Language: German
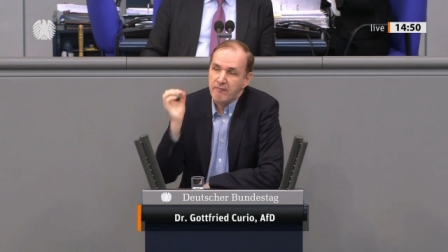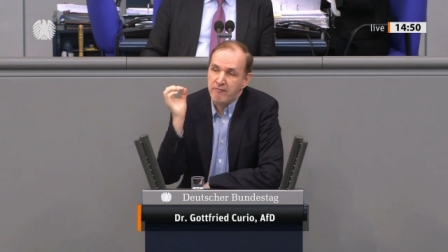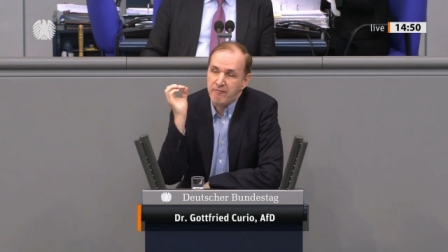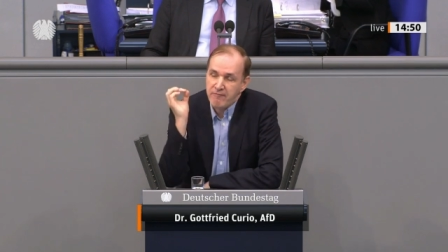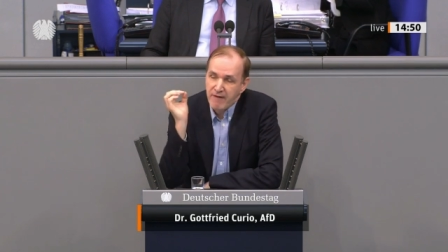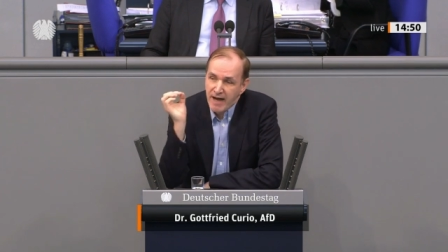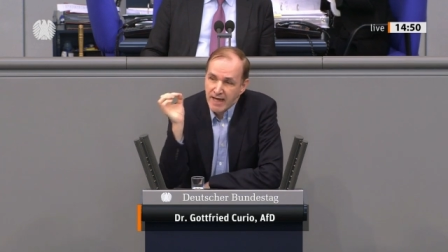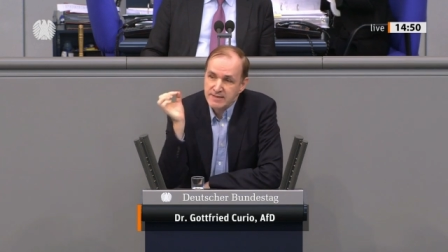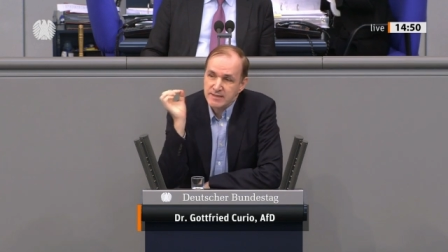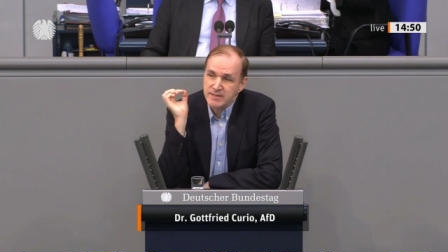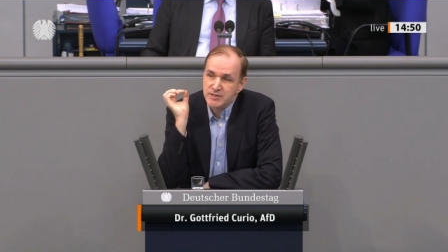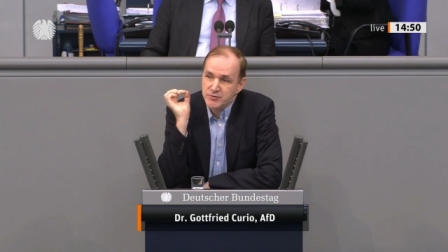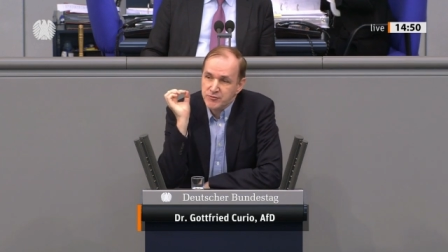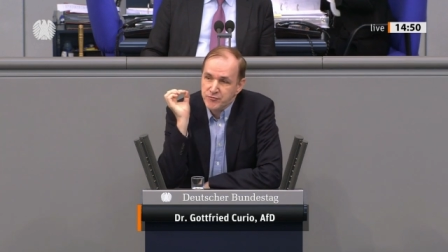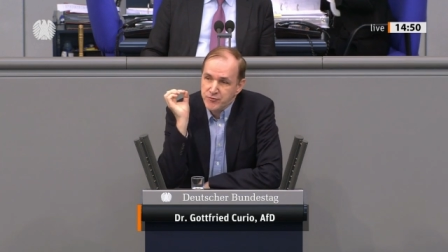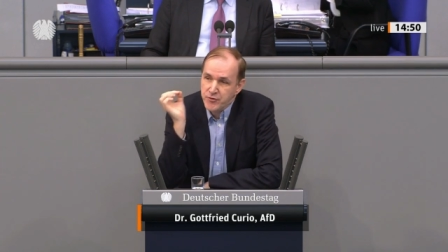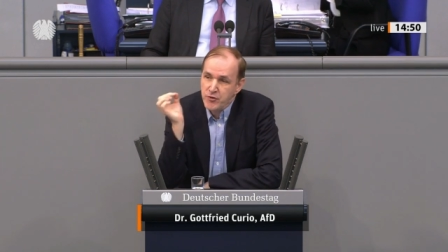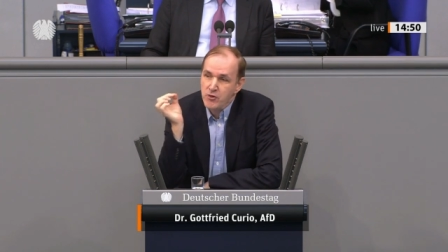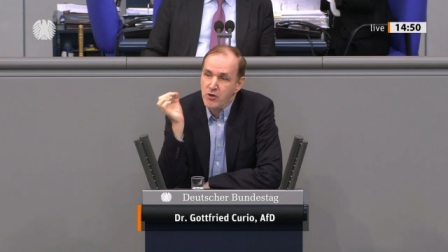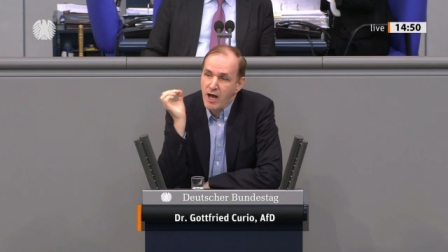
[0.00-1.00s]
Was
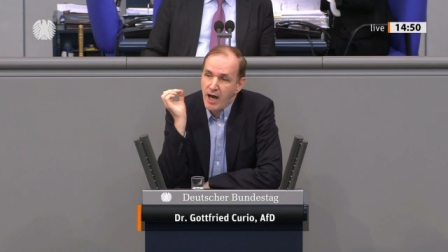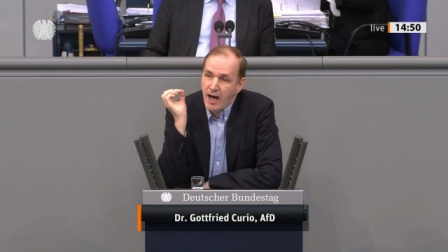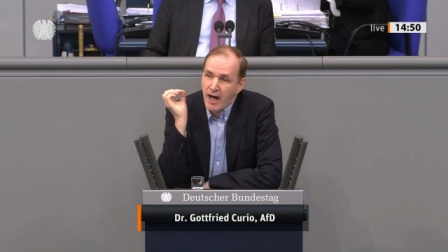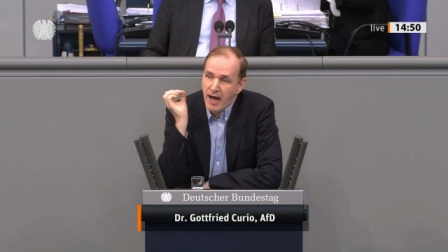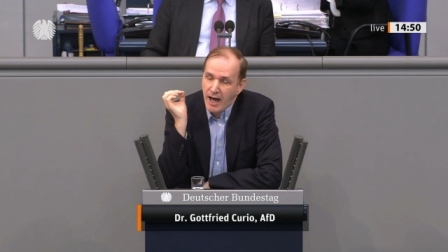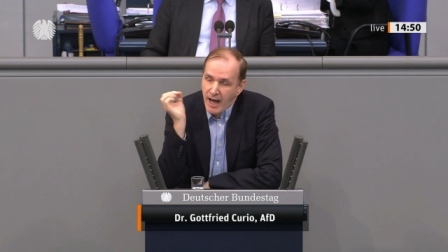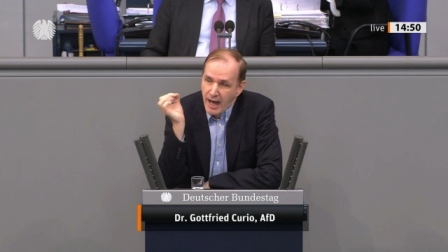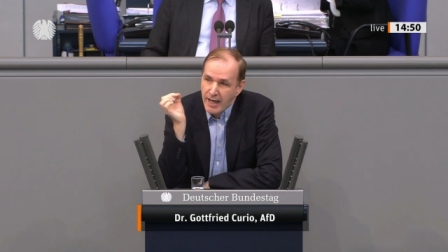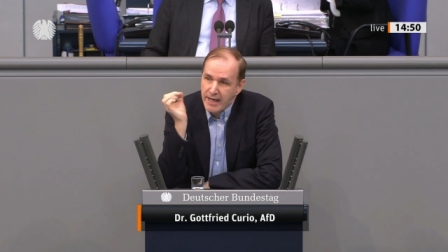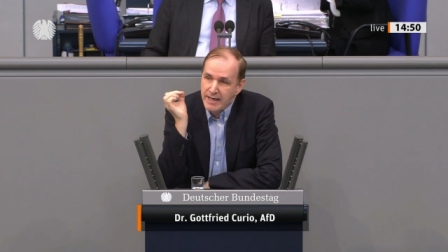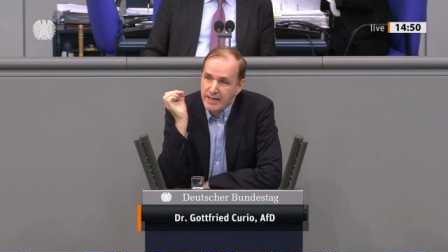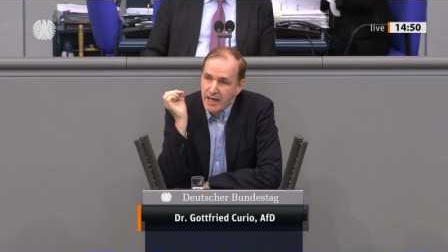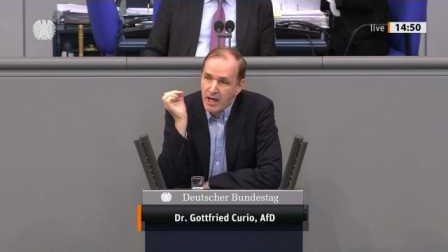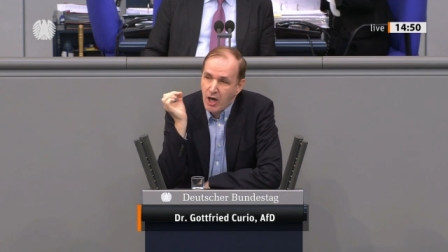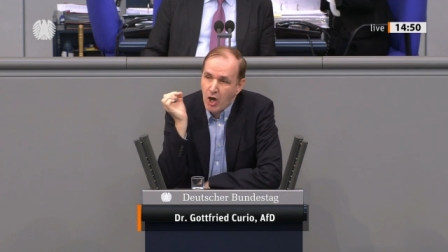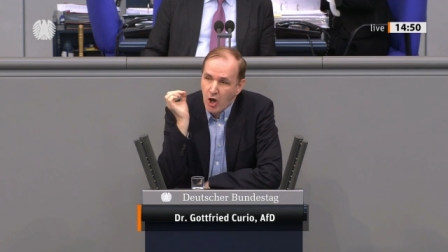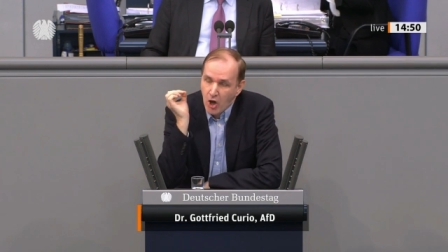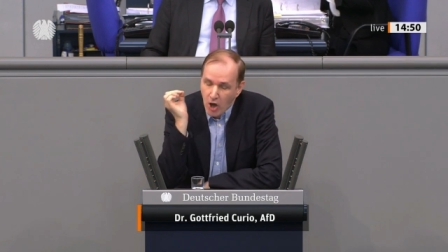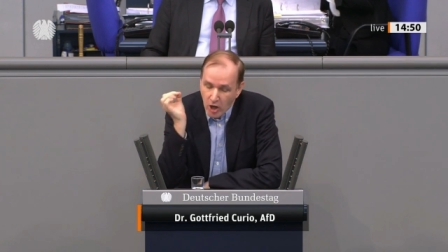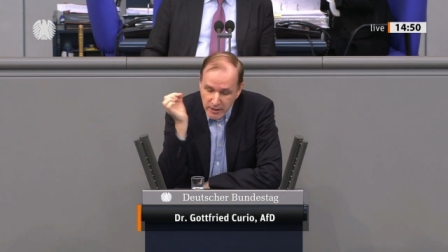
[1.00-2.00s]
für
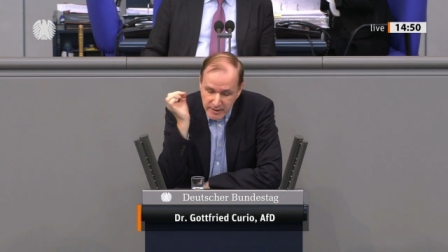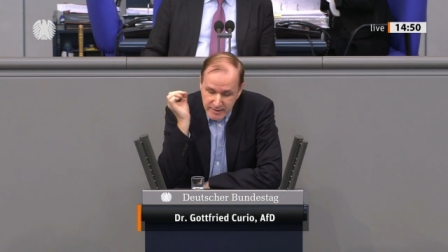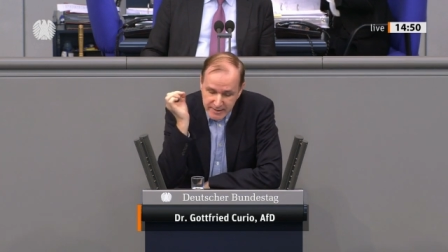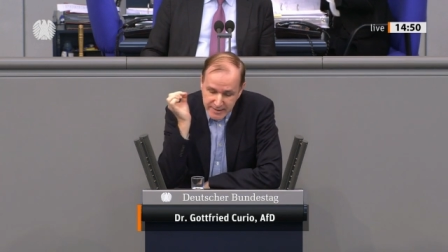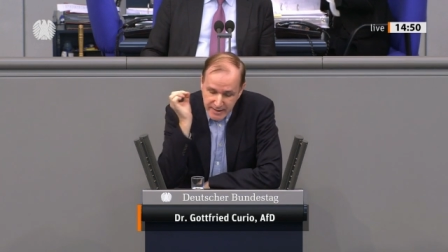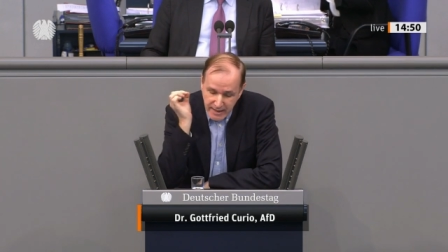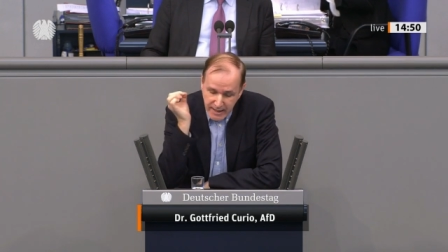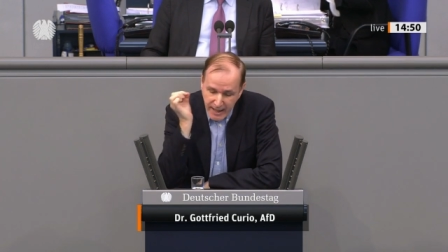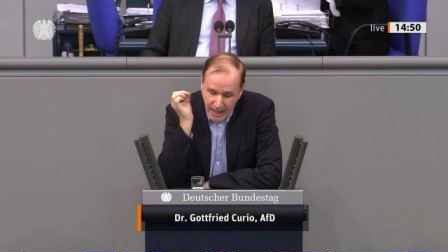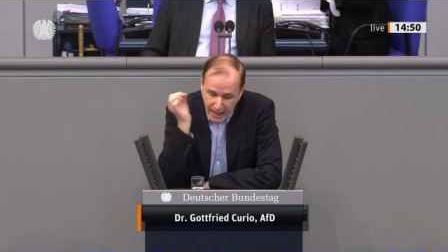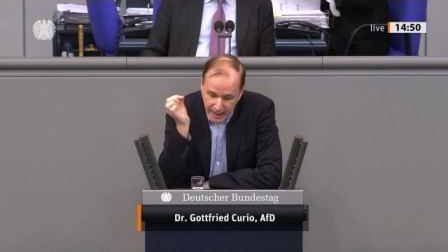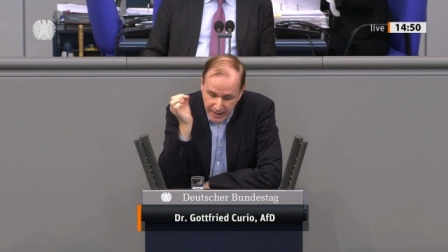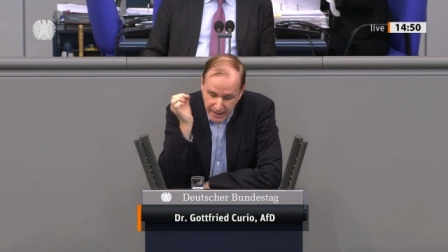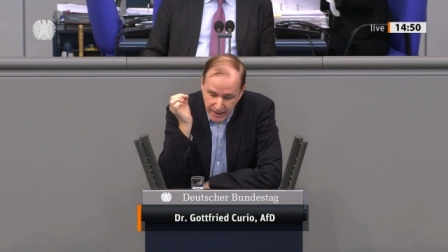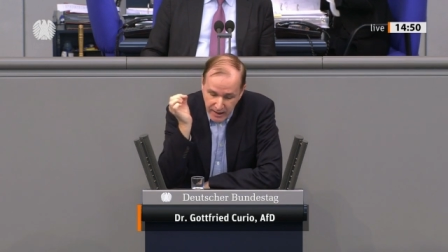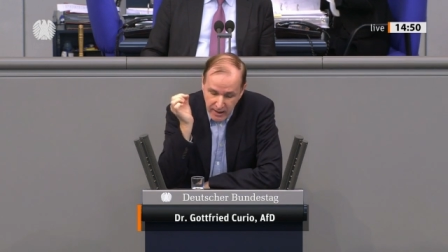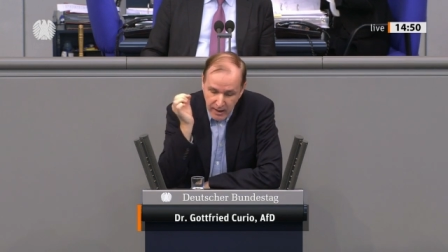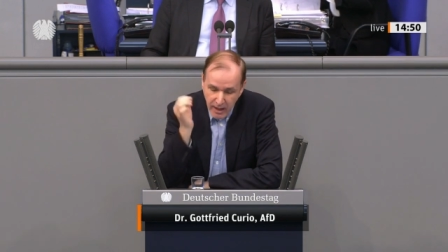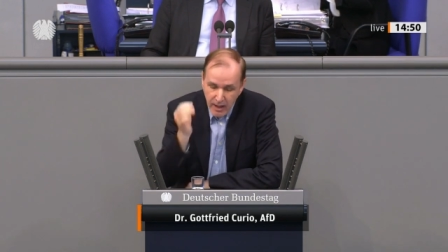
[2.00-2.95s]
eine Heuchelei.